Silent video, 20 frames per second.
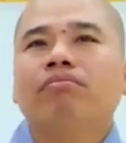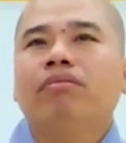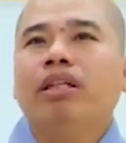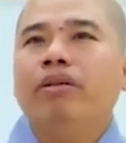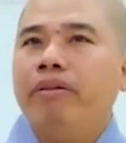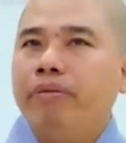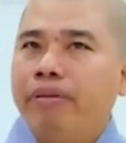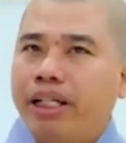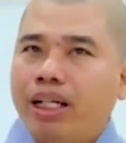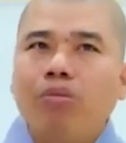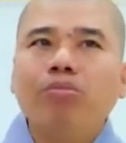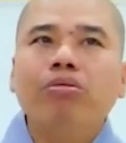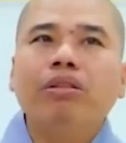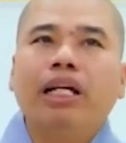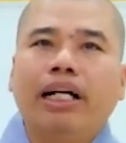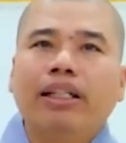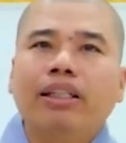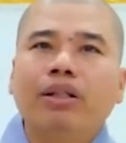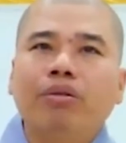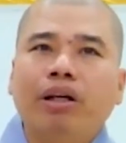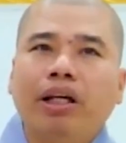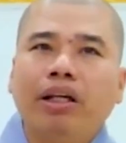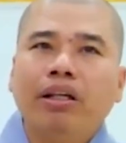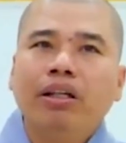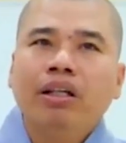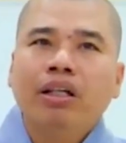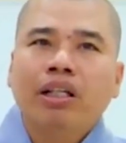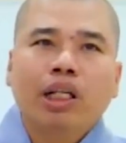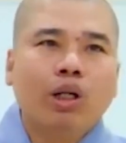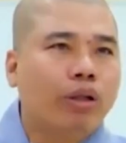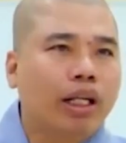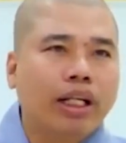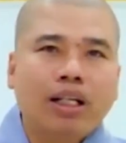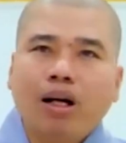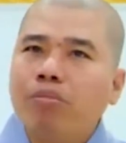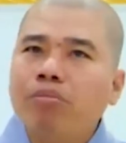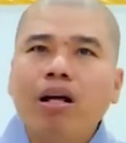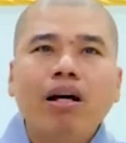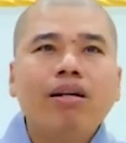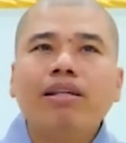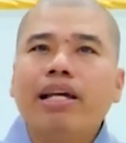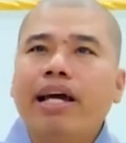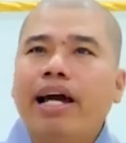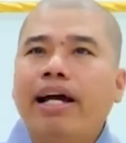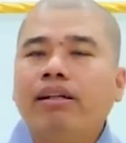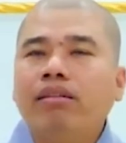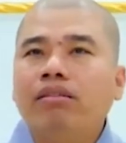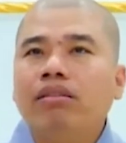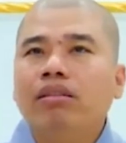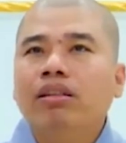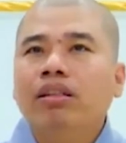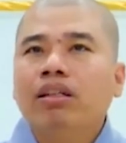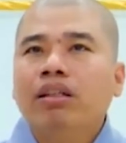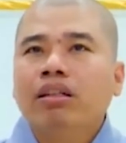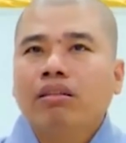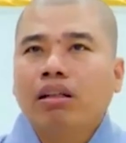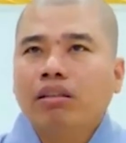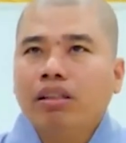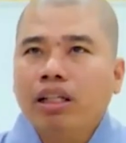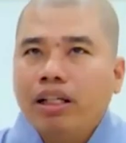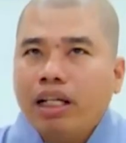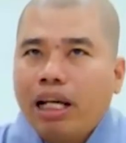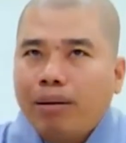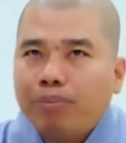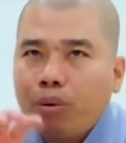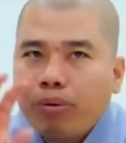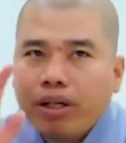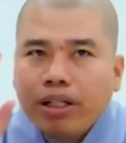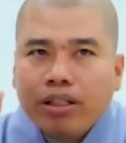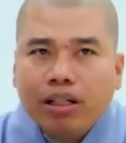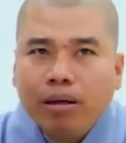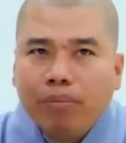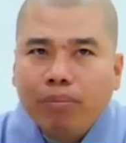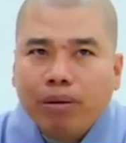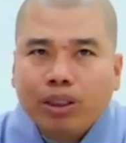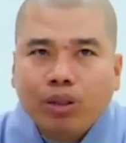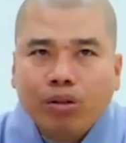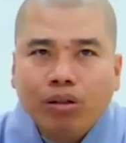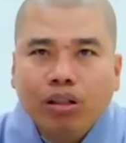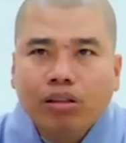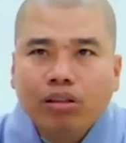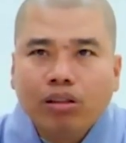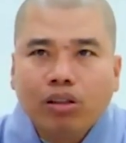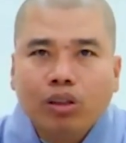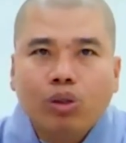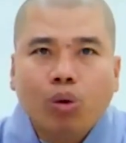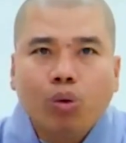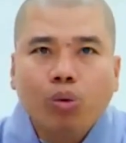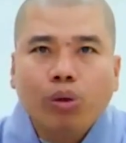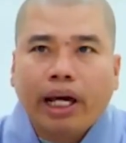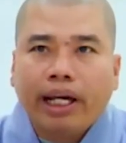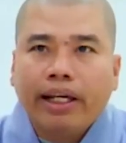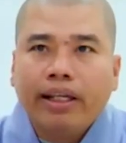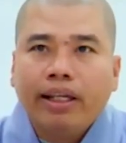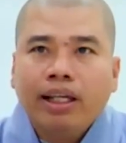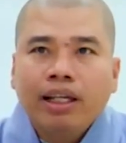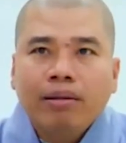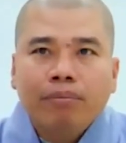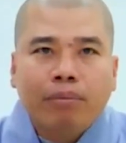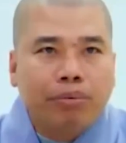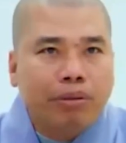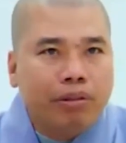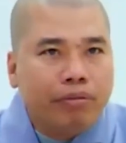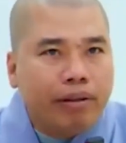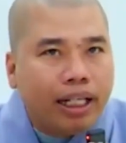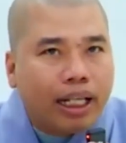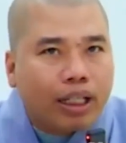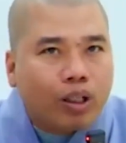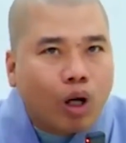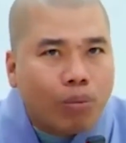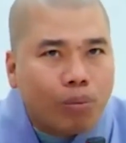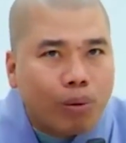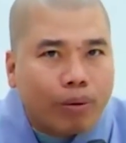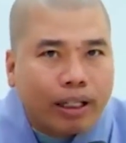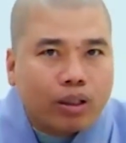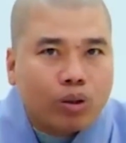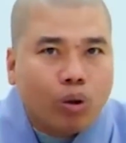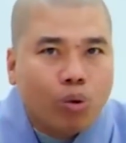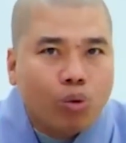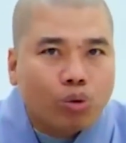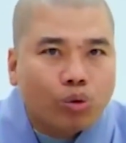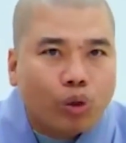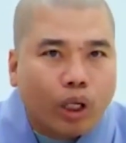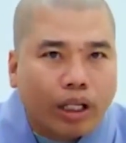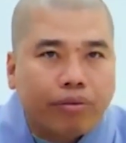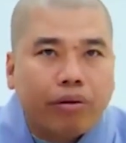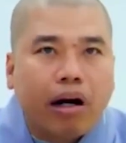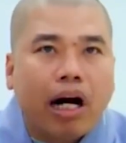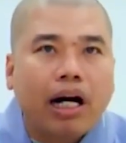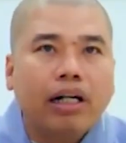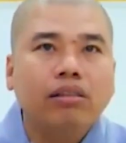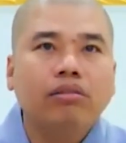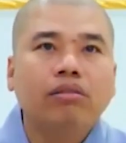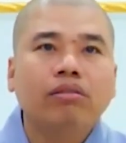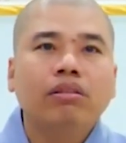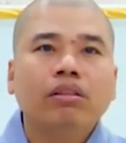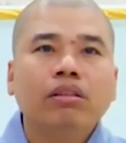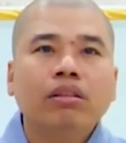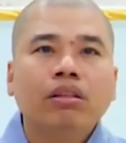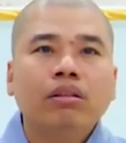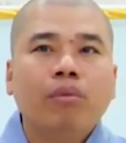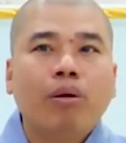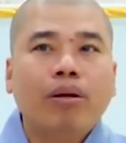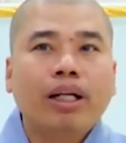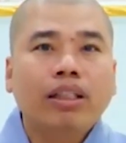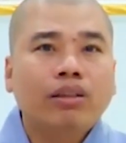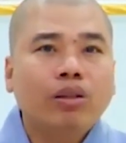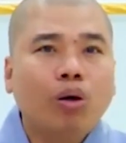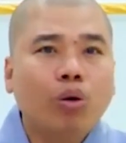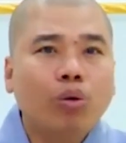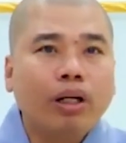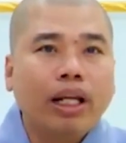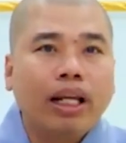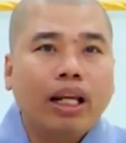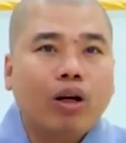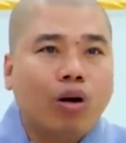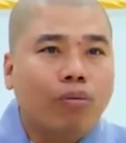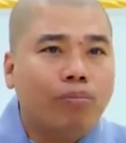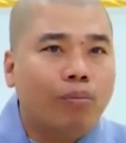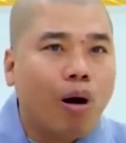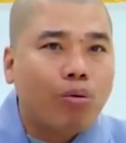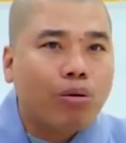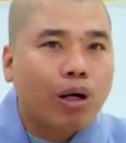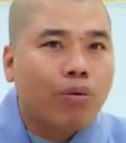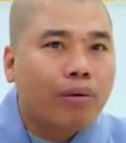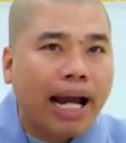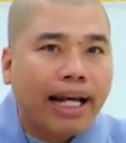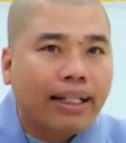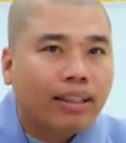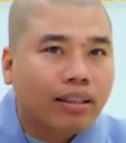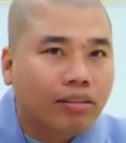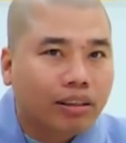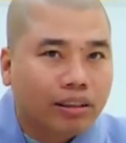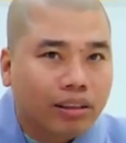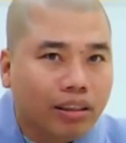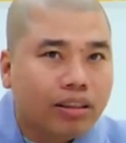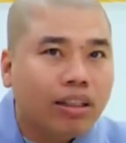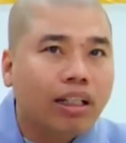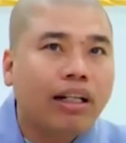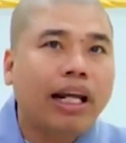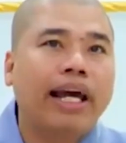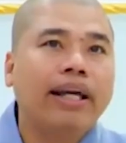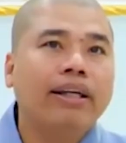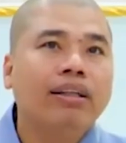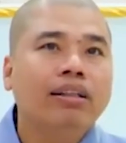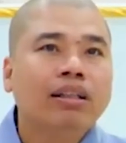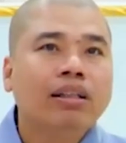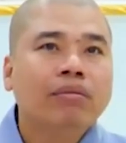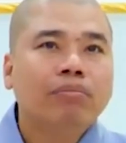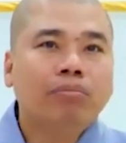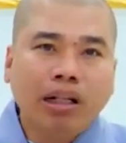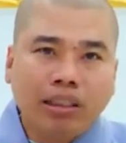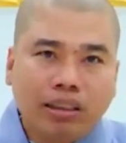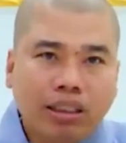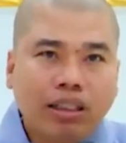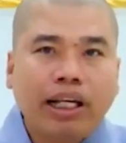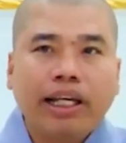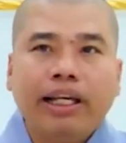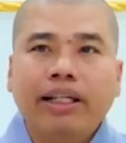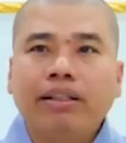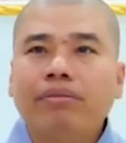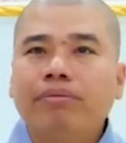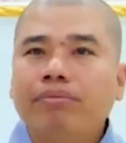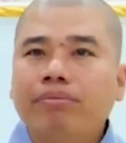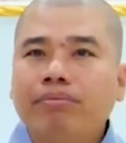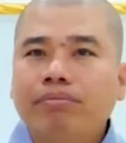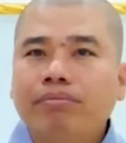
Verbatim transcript: Quý vị phải công nhận điều này. Điều này không đơn giản. Tự nhiên lập một cái room mà số lượng người tu này, mà quý vị lại có một cách tu tuyệt vời. Một cách tu này là có 102 từ xưa tới nay mới xuất hiện.